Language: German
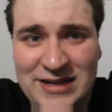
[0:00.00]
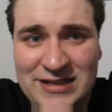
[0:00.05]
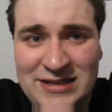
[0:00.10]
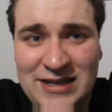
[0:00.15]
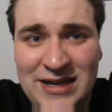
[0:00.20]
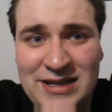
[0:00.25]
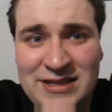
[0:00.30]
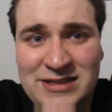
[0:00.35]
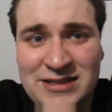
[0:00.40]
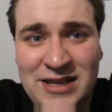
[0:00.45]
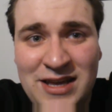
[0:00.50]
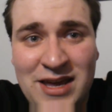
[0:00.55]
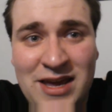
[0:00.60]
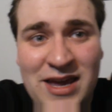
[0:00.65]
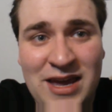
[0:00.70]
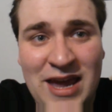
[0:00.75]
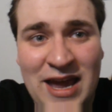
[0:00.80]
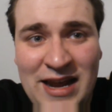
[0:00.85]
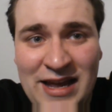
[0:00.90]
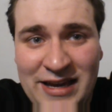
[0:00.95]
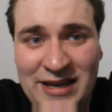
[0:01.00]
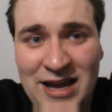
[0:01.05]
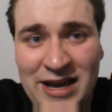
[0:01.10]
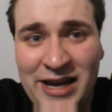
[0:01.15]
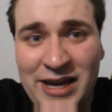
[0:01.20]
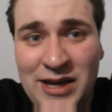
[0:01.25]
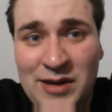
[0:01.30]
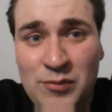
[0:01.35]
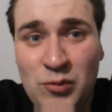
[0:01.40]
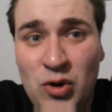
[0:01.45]
Das heißt, Herr der Ringe
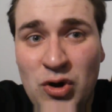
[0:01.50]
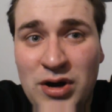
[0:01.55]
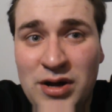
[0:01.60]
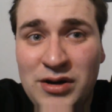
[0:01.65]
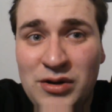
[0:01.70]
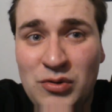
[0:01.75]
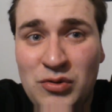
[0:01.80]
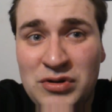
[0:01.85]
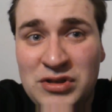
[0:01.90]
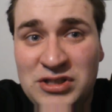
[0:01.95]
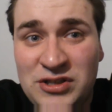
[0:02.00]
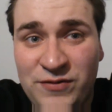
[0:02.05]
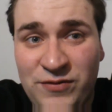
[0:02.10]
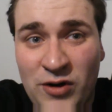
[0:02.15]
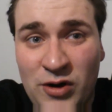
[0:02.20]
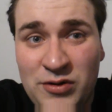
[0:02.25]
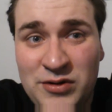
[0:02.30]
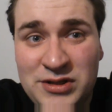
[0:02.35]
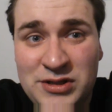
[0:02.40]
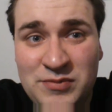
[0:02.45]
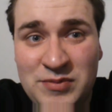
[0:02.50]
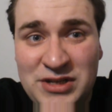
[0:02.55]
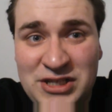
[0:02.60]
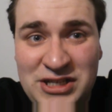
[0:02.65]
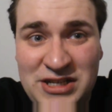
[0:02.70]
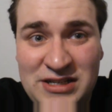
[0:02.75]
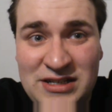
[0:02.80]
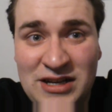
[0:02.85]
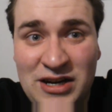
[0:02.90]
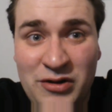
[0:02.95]
Krieg im Norden und The Forest mit
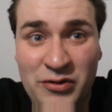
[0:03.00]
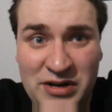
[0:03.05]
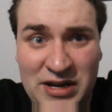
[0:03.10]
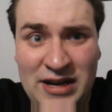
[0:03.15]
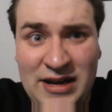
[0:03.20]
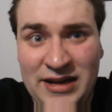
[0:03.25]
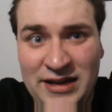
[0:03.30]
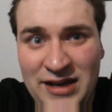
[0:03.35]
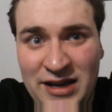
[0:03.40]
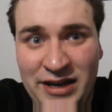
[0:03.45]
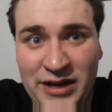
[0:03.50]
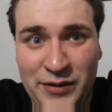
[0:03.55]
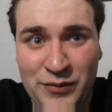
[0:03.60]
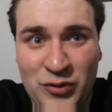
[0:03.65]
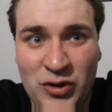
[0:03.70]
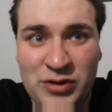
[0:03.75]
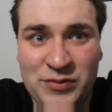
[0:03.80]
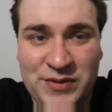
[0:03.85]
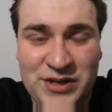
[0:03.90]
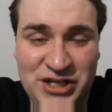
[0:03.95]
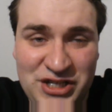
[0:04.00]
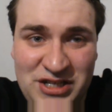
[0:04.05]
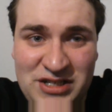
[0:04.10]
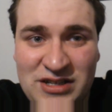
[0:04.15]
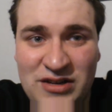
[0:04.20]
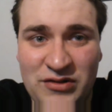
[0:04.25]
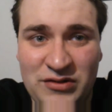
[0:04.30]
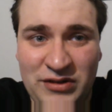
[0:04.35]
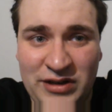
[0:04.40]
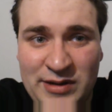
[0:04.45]
Cheetah und Herr der Ringe Krieg im Norden mit
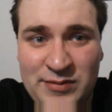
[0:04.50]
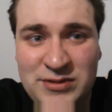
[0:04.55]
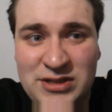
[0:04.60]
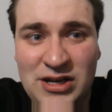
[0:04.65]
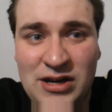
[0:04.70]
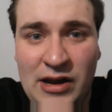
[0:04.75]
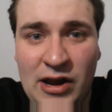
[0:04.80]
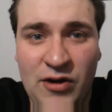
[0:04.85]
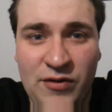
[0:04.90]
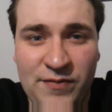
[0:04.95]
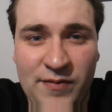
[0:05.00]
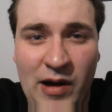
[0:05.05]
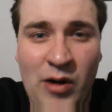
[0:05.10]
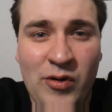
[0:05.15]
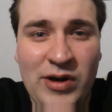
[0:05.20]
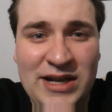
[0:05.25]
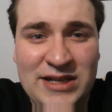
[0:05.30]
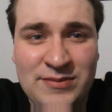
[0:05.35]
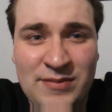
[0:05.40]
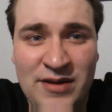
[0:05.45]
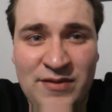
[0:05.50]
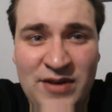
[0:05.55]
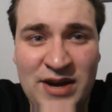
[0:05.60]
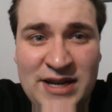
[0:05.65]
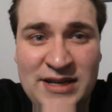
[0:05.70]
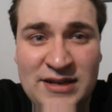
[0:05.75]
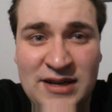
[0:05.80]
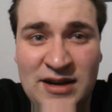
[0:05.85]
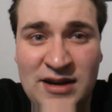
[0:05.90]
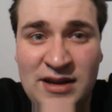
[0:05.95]
Cheetah und Grimsel laufen auch erstmal
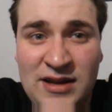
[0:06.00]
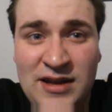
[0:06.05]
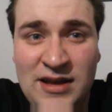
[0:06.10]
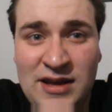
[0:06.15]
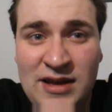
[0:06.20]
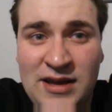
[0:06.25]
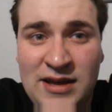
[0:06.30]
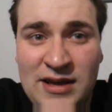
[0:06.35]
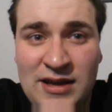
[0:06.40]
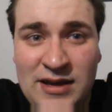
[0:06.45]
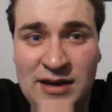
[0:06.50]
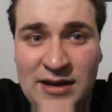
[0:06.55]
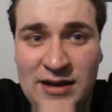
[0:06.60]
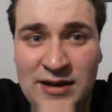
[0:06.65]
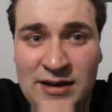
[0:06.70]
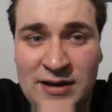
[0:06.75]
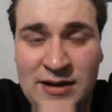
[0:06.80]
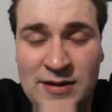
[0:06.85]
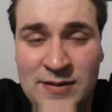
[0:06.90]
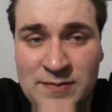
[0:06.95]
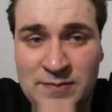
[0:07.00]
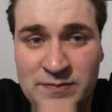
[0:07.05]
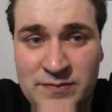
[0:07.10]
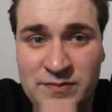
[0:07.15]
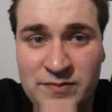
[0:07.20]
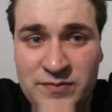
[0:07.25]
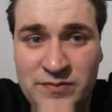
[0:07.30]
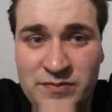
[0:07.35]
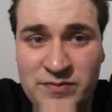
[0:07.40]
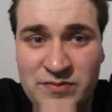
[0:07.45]
weiter.
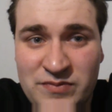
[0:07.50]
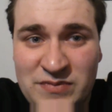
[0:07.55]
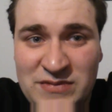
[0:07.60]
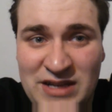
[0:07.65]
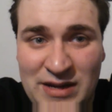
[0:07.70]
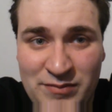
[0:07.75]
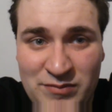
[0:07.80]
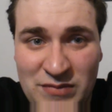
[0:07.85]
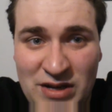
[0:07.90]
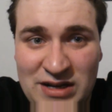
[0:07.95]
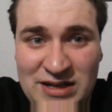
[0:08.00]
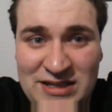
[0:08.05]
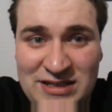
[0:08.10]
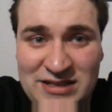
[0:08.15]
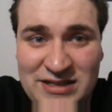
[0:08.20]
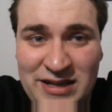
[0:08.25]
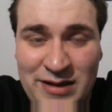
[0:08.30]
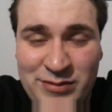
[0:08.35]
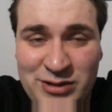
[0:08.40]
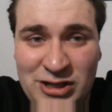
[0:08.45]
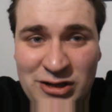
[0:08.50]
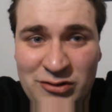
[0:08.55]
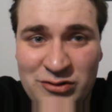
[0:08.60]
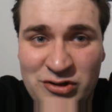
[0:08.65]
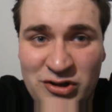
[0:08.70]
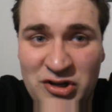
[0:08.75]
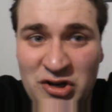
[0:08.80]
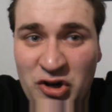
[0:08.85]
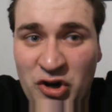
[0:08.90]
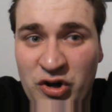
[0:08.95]
Ähm, Sam diesen Samstag und
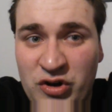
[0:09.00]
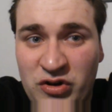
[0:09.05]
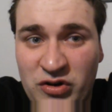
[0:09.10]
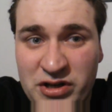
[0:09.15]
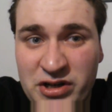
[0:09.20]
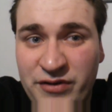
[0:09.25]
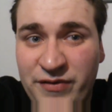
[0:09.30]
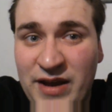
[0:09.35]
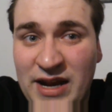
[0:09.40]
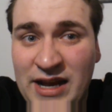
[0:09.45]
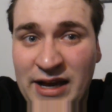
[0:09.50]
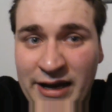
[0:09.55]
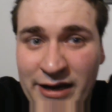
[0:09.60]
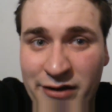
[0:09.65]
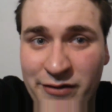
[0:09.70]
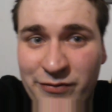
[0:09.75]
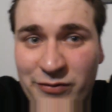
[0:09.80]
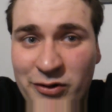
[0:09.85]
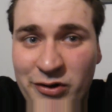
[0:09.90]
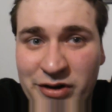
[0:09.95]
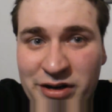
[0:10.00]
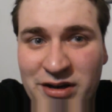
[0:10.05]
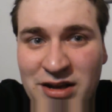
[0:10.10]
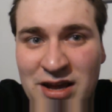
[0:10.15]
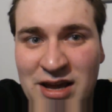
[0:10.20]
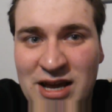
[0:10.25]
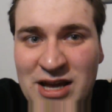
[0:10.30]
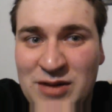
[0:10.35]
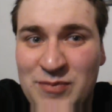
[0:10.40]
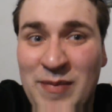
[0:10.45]
Sonntag könnt ihr euch auf Herr der Ringe freuen.
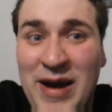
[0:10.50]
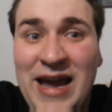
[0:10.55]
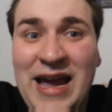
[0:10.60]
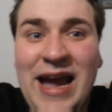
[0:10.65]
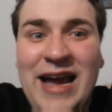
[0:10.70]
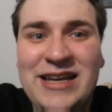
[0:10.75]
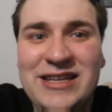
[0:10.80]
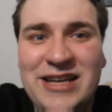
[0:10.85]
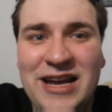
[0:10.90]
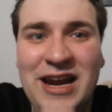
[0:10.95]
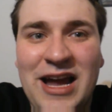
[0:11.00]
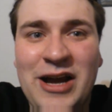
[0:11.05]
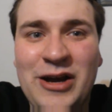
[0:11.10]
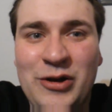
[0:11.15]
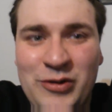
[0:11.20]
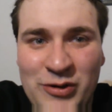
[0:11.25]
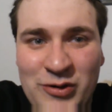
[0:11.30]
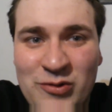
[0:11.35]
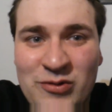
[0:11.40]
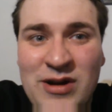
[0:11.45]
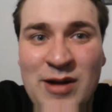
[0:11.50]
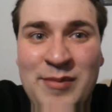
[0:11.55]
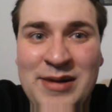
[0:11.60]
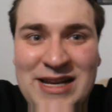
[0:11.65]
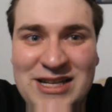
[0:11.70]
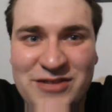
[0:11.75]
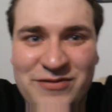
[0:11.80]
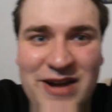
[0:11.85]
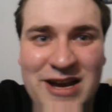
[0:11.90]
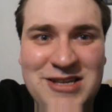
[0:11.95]
Ich mache ja eigentlich keine Ankündigung, aber
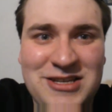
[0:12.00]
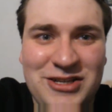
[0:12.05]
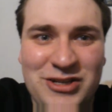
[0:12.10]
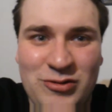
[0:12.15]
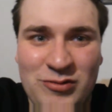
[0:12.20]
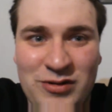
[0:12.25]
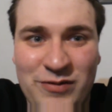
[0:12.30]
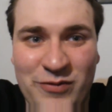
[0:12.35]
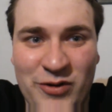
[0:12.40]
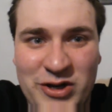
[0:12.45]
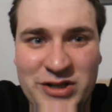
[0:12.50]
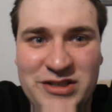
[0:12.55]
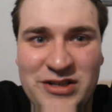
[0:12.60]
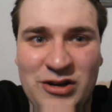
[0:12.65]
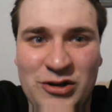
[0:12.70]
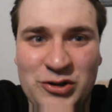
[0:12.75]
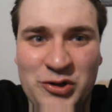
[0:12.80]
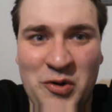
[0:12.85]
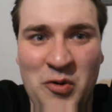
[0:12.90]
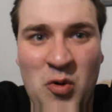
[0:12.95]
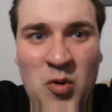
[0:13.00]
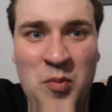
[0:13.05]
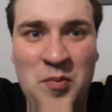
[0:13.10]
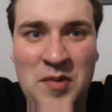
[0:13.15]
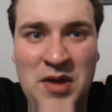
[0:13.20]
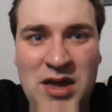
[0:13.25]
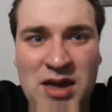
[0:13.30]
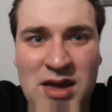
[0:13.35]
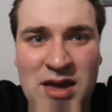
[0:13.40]
das weiß ich schon. Die Folgen sind auch schon oben.